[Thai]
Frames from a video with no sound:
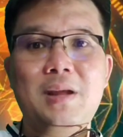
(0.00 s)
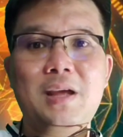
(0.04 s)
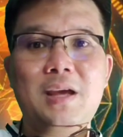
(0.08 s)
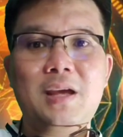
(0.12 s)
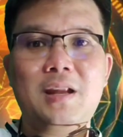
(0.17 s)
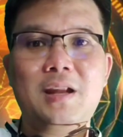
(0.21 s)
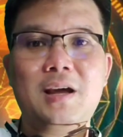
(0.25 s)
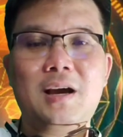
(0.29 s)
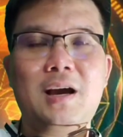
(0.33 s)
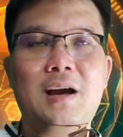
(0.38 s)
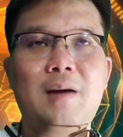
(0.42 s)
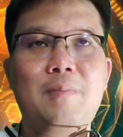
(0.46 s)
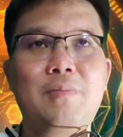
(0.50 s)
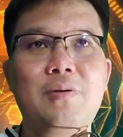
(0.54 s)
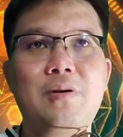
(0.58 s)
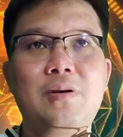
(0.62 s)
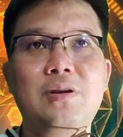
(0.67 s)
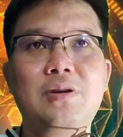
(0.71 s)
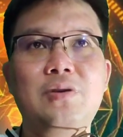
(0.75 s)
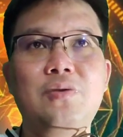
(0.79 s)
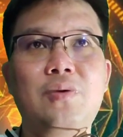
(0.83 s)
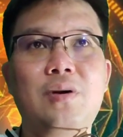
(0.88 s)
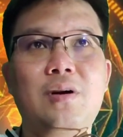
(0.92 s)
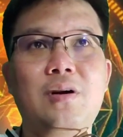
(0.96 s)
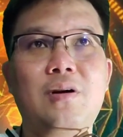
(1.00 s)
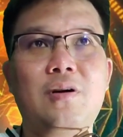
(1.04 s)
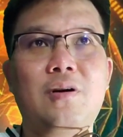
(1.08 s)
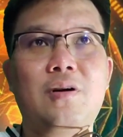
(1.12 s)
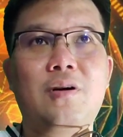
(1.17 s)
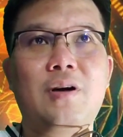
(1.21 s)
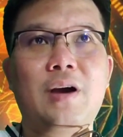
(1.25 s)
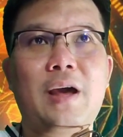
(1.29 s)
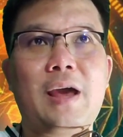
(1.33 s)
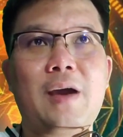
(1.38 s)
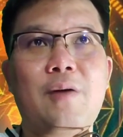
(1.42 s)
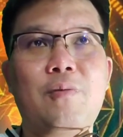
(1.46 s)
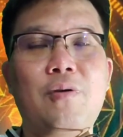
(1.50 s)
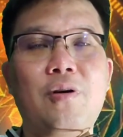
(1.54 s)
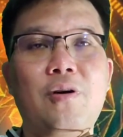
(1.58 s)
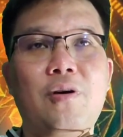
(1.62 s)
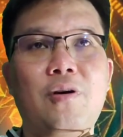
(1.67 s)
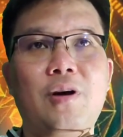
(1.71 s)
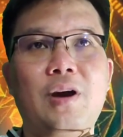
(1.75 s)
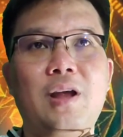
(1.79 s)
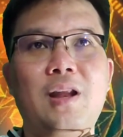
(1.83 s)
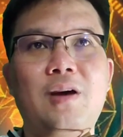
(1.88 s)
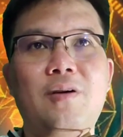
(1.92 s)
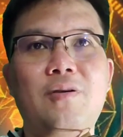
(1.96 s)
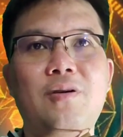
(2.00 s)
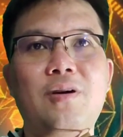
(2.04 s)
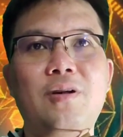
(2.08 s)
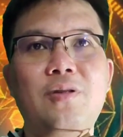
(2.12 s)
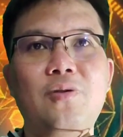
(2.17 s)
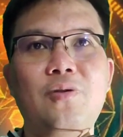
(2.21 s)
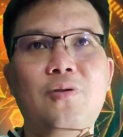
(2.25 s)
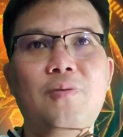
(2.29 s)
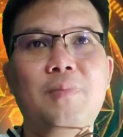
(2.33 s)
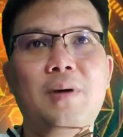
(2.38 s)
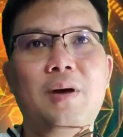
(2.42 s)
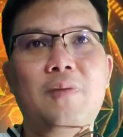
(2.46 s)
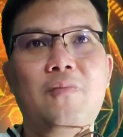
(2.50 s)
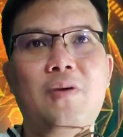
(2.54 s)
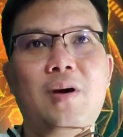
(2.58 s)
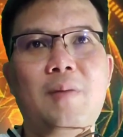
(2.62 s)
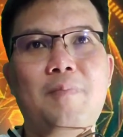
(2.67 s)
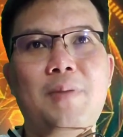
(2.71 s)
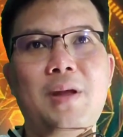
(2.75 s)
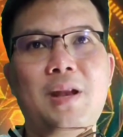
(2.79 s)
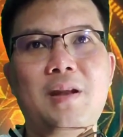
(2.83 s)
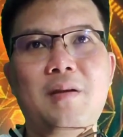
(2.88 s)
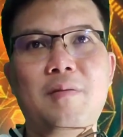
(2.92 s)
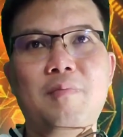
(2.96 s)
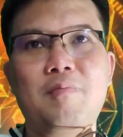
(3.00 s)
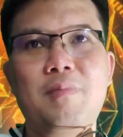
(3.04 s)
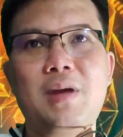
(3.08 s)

ดีนะครับในช่วงของแอลคอยแล้วก็ดูเหมือนว่าเป็น